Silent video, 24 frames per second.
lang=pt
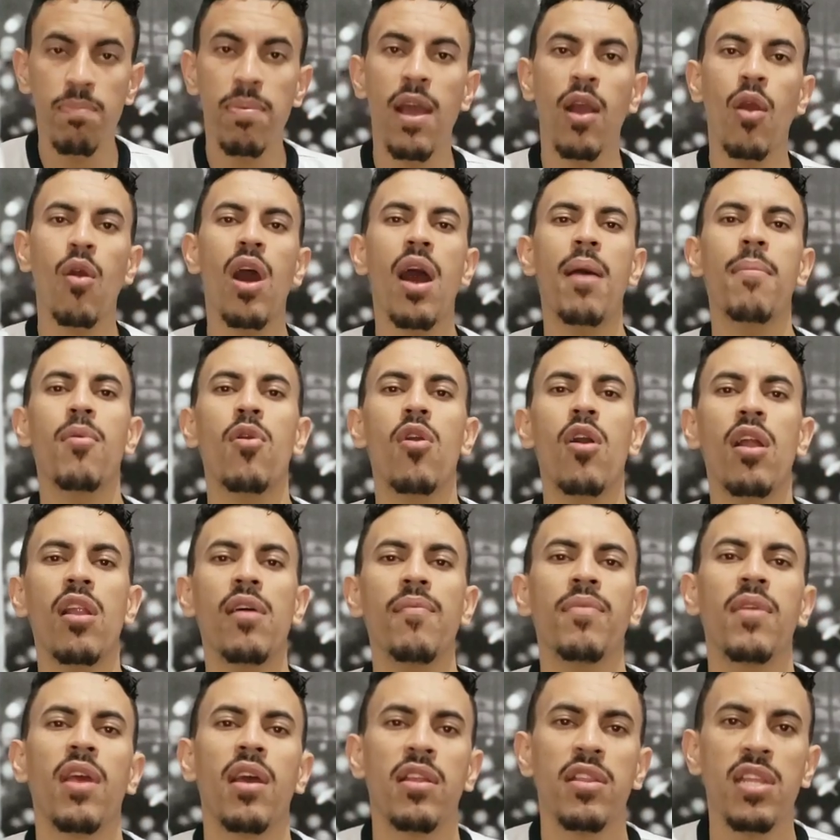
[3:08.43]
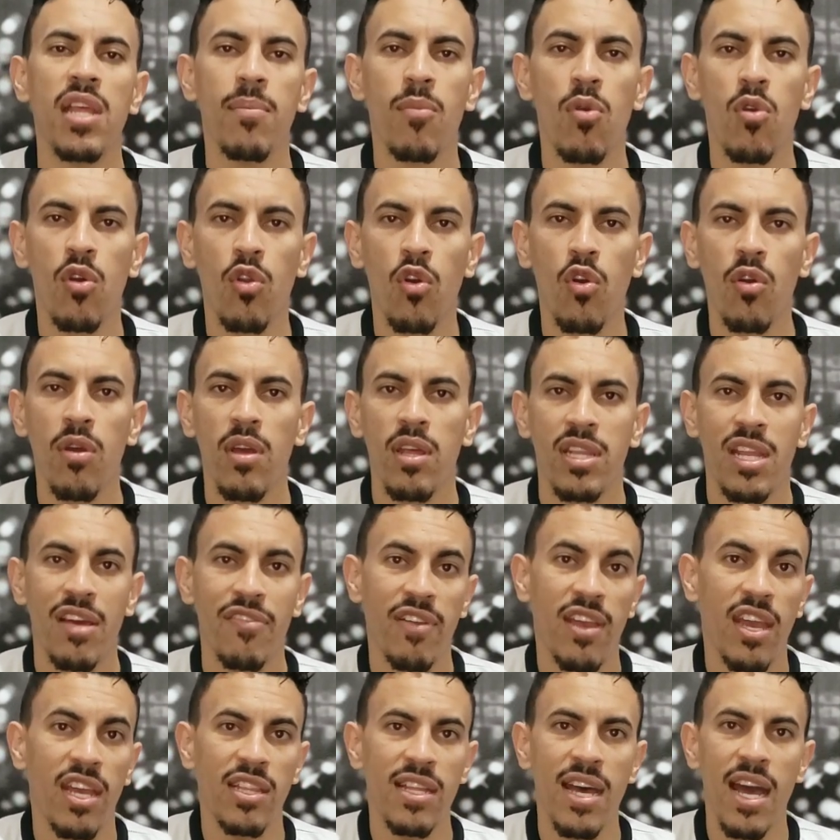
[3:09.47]
Pegou a bola, demorou, na
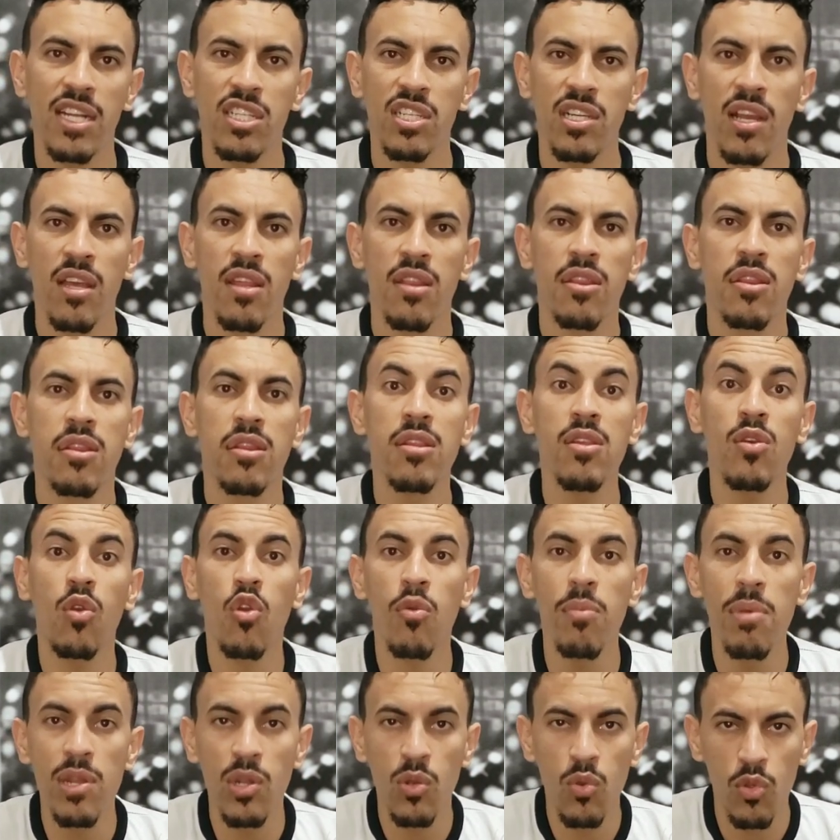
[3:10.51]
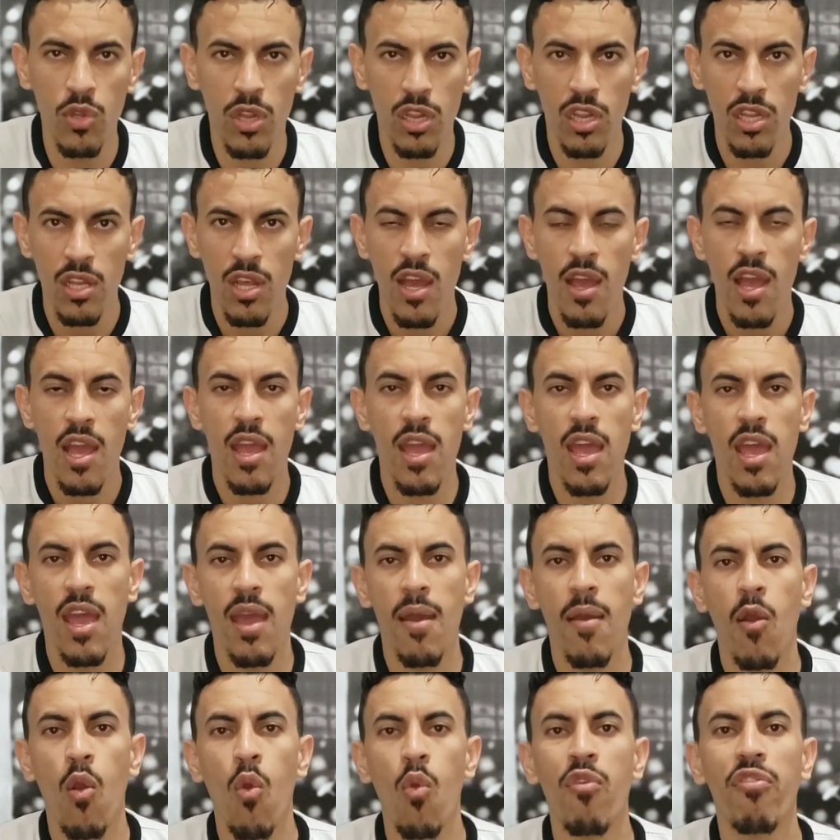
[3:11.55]
verdade, 5 minutos
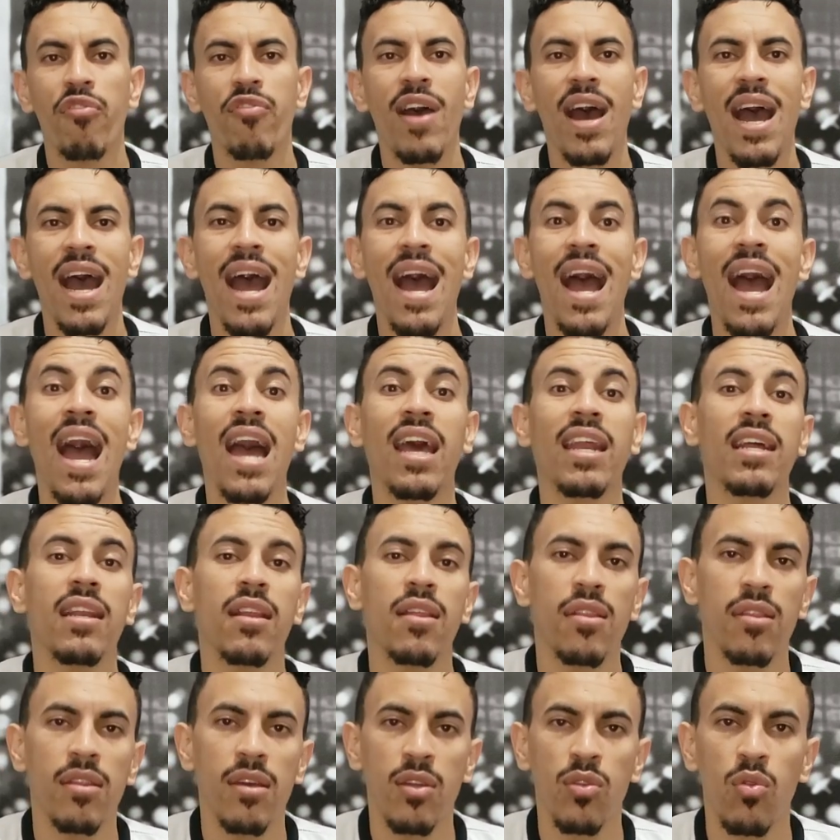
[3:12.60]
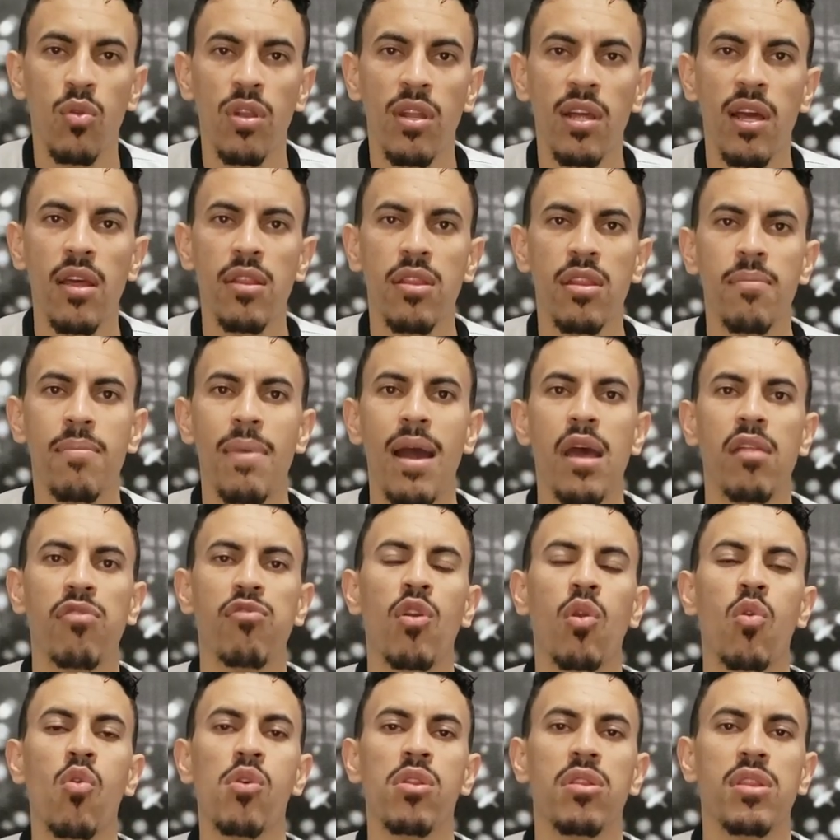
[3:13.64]
é, o VAR analisando o lance, mas
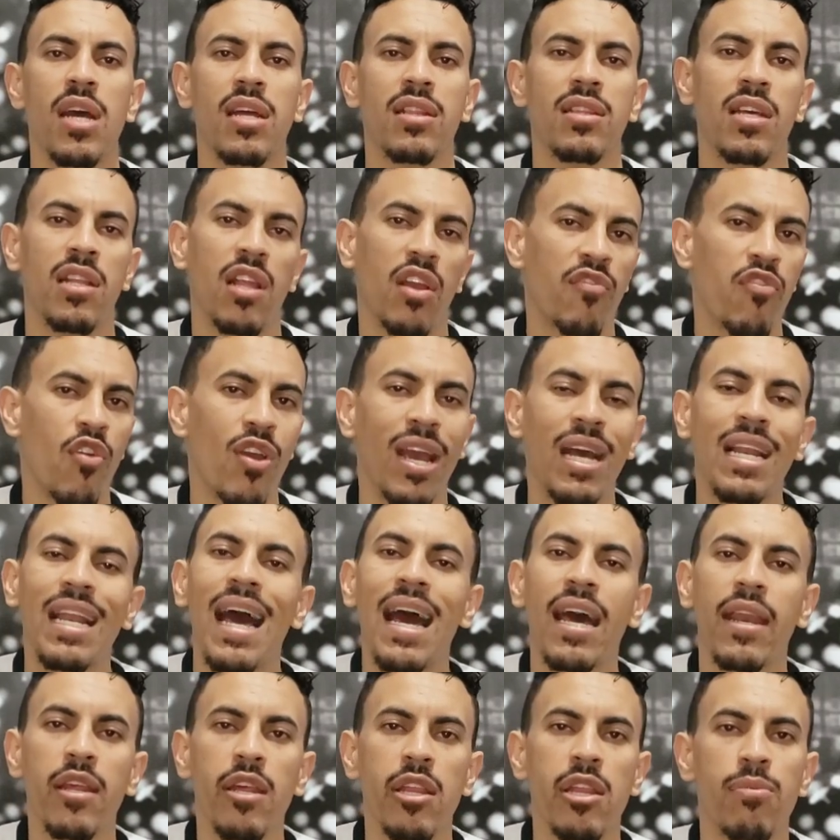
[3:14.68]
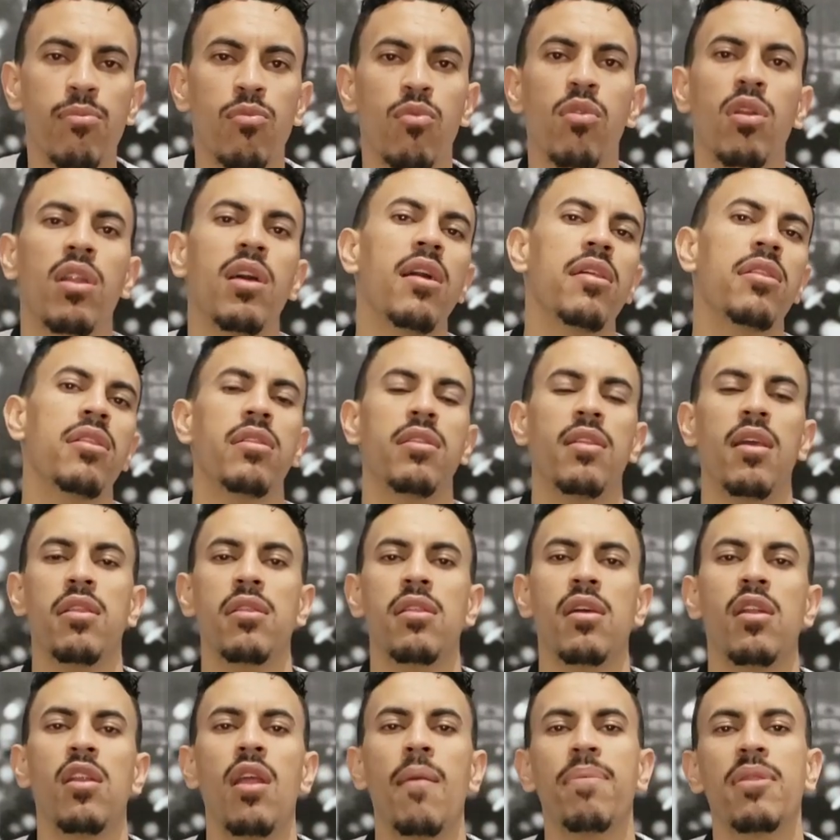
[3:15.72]
foi constatado que foi claríssimo. O lance
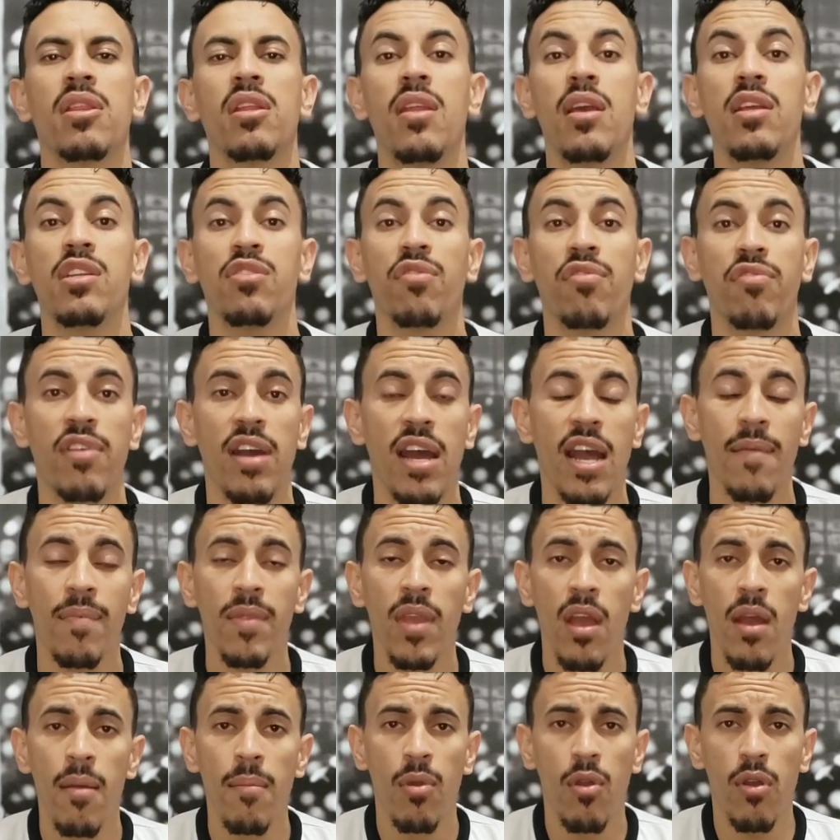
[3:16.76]
desse aí nem precisa nem de VAR.